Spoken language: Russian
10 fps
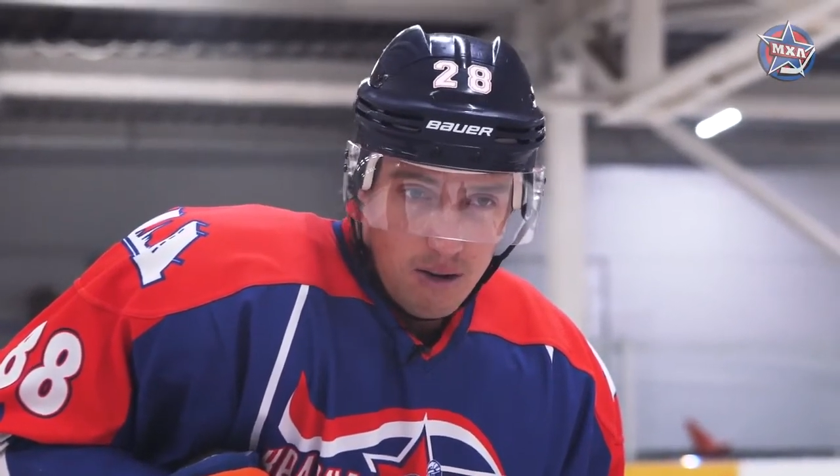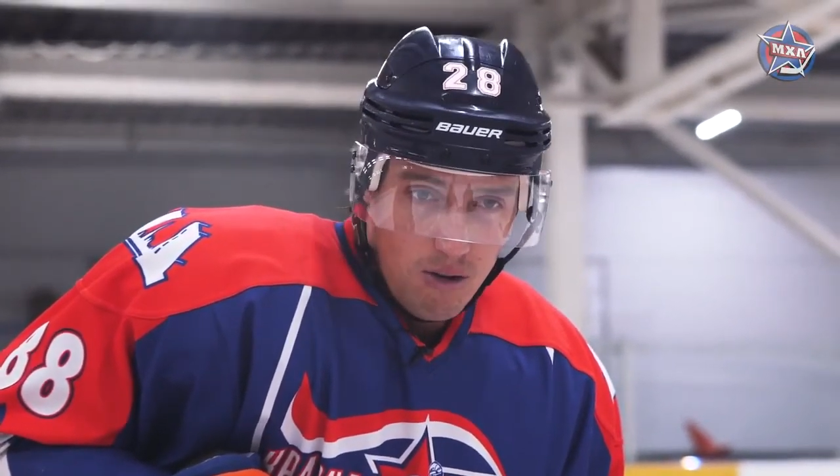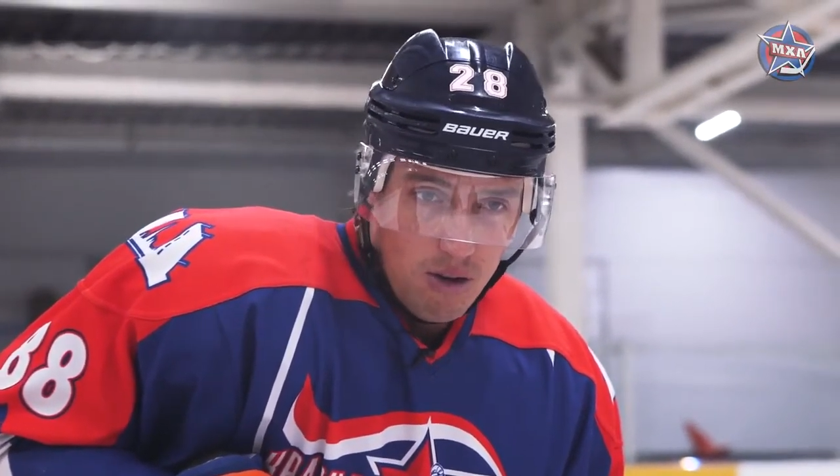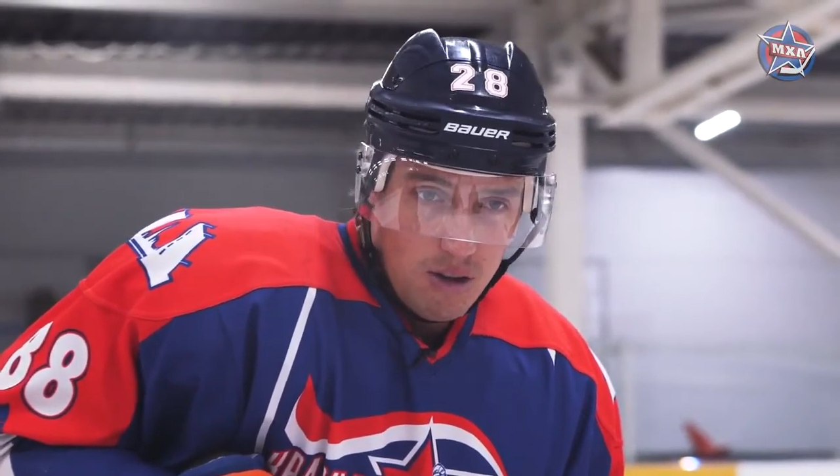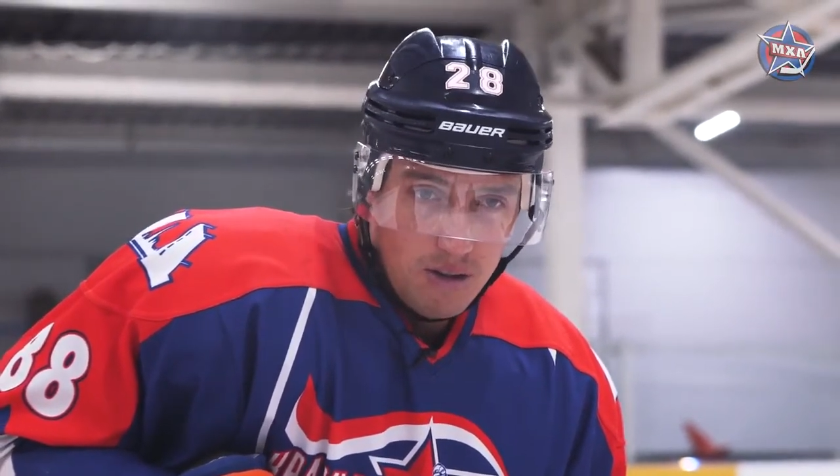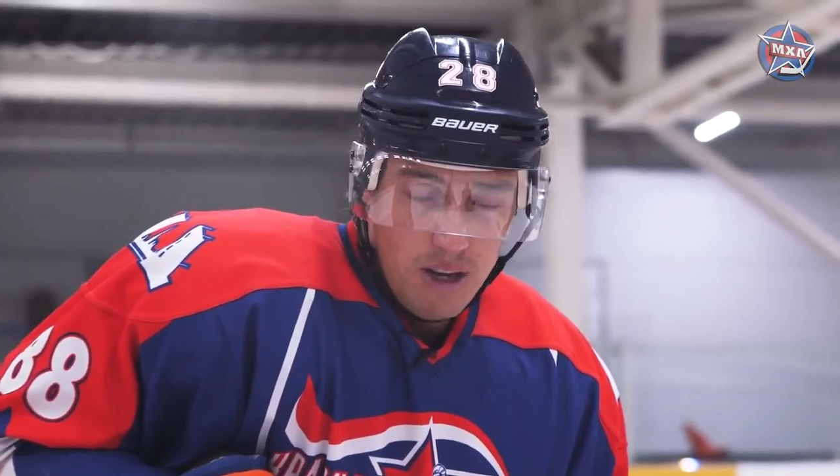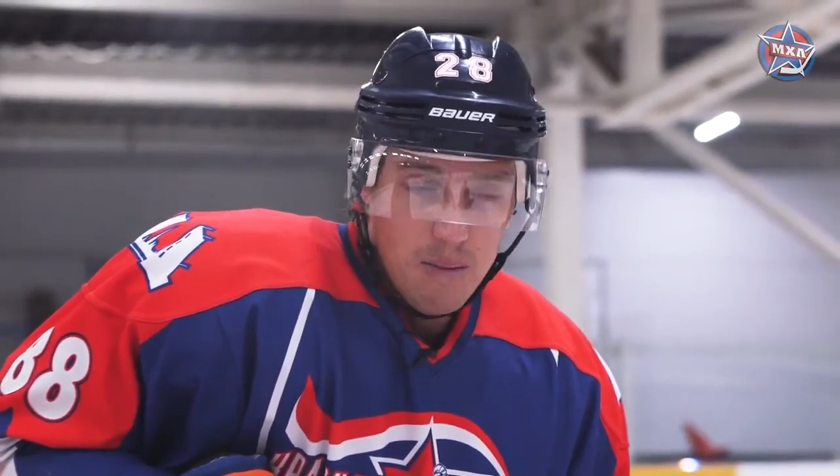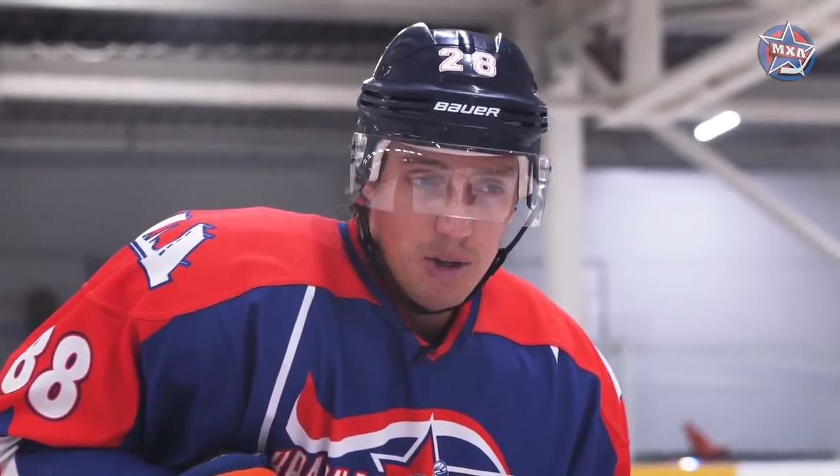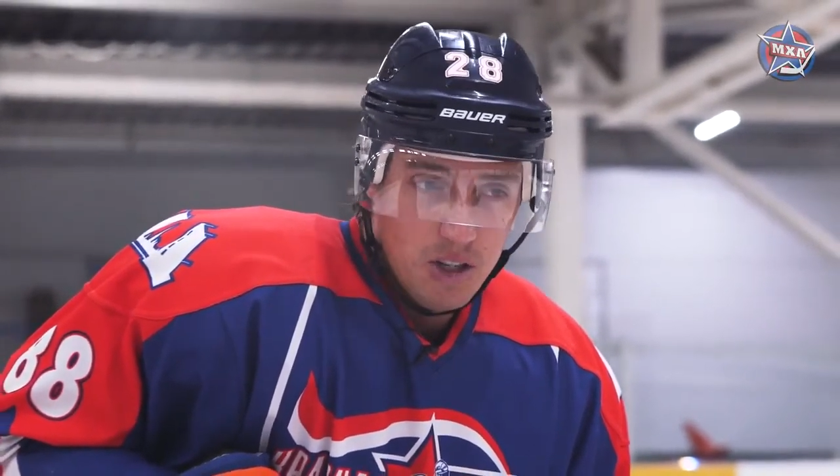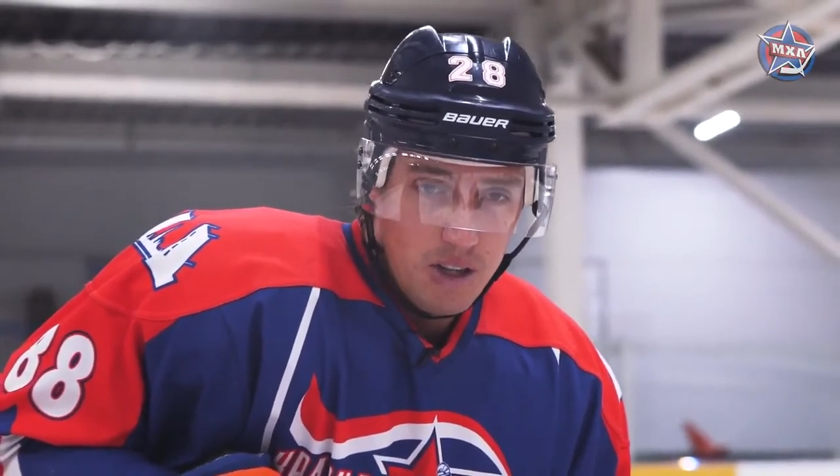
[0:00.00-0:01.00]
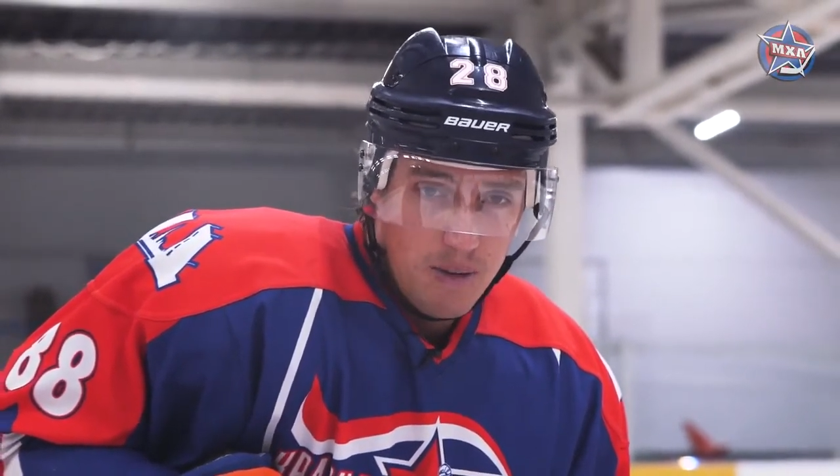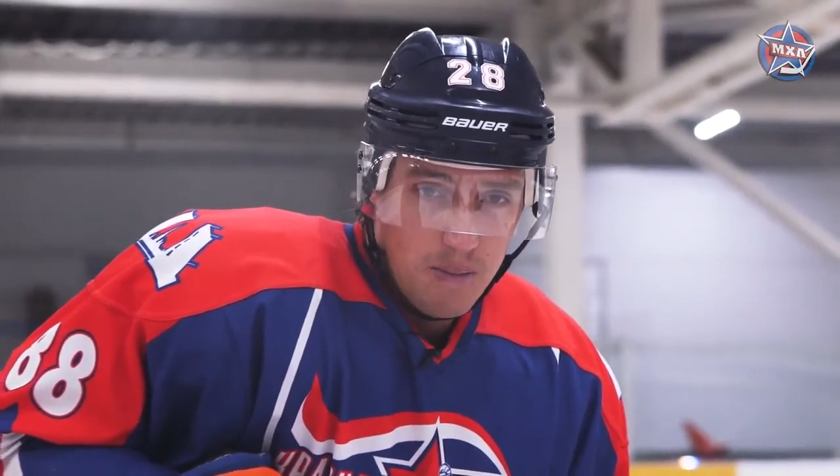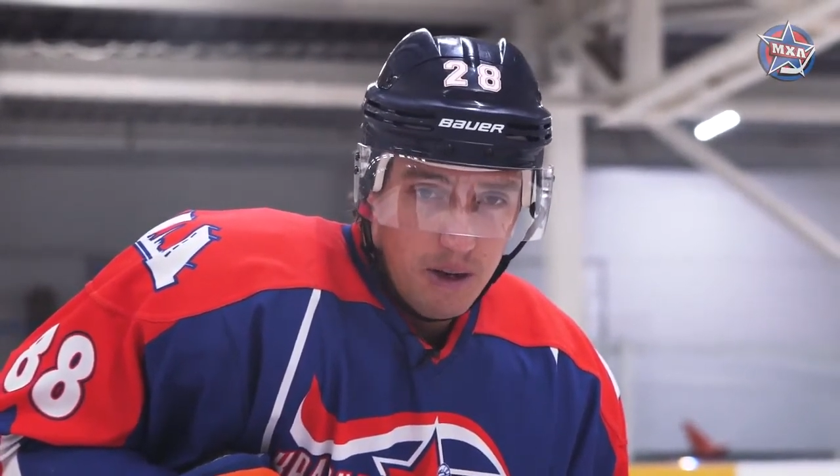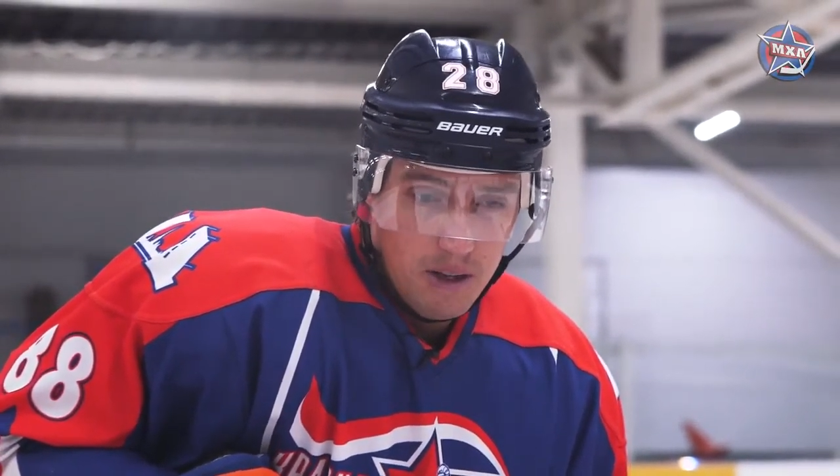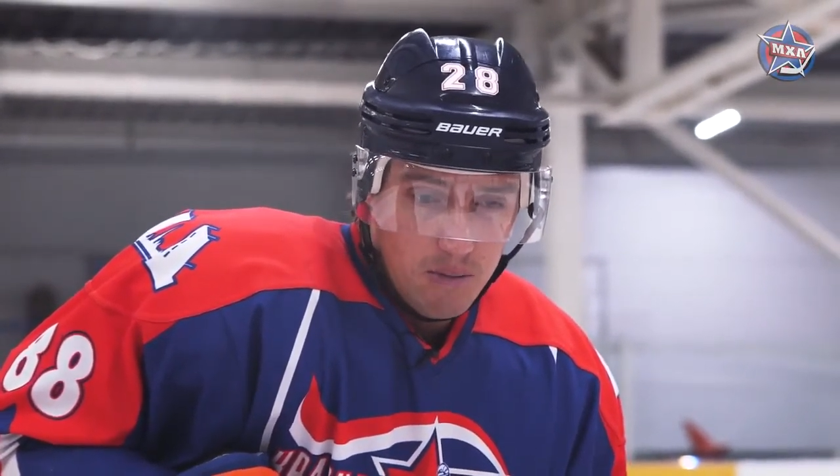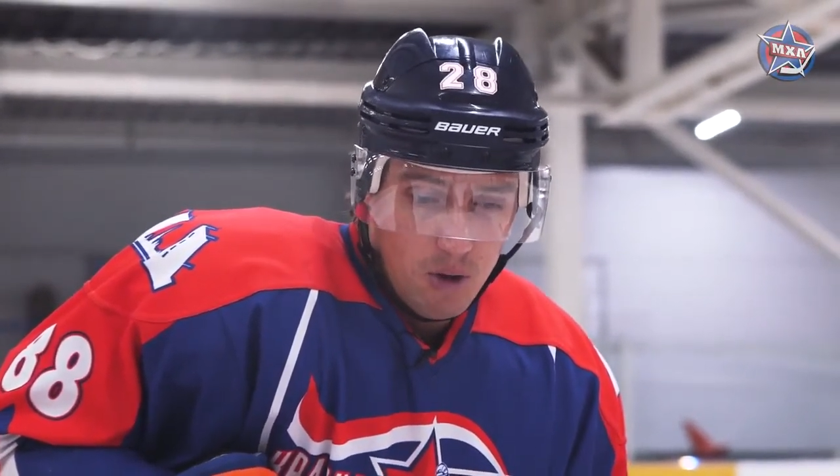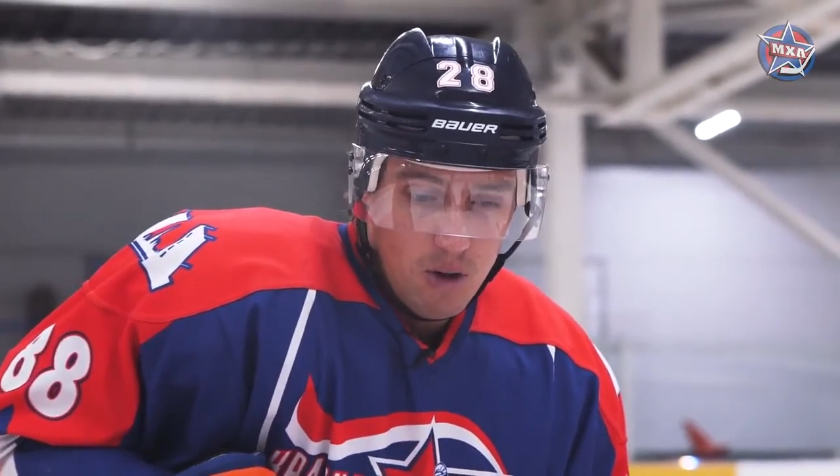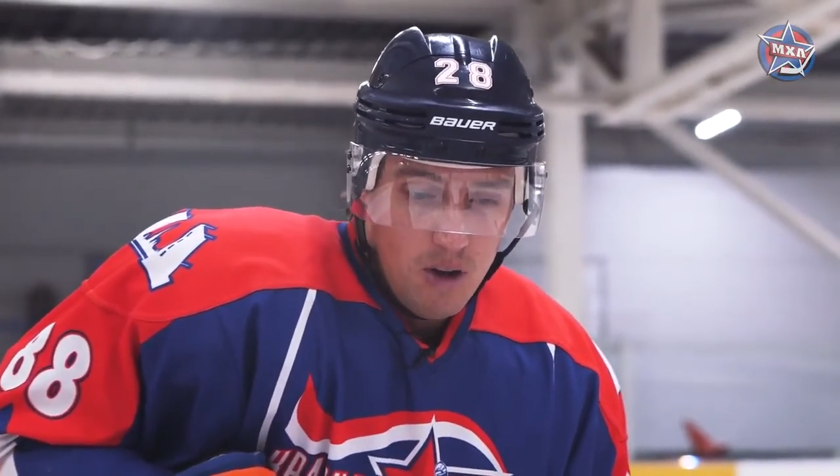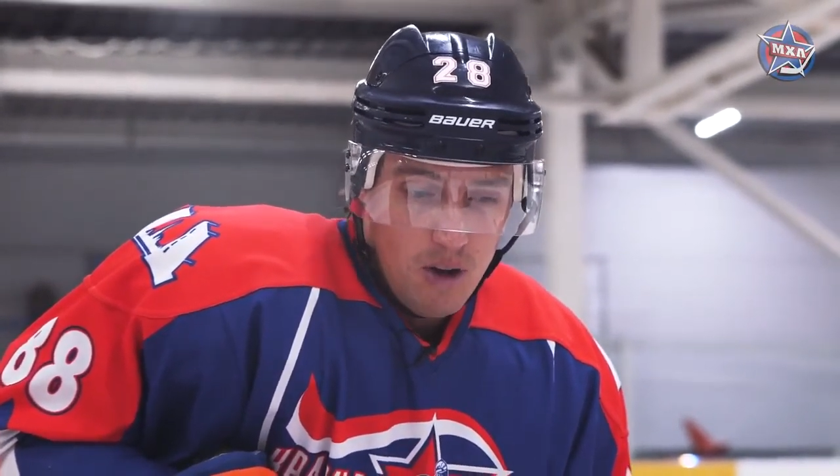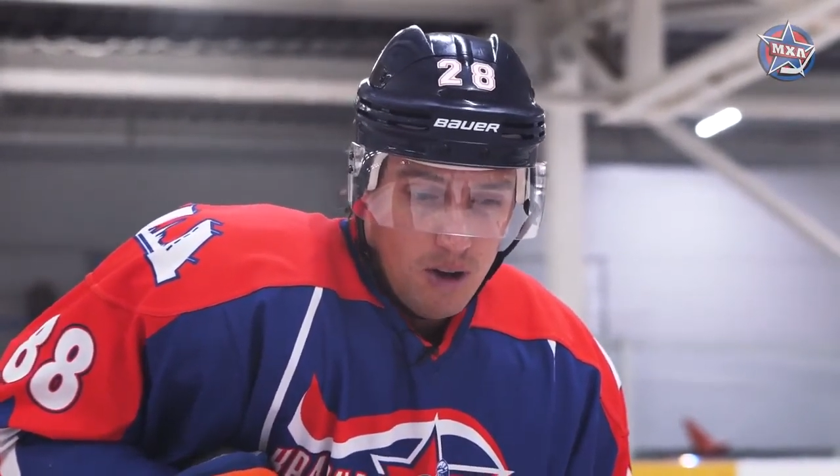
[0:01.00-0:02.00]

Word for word: такое необычное, поэтому,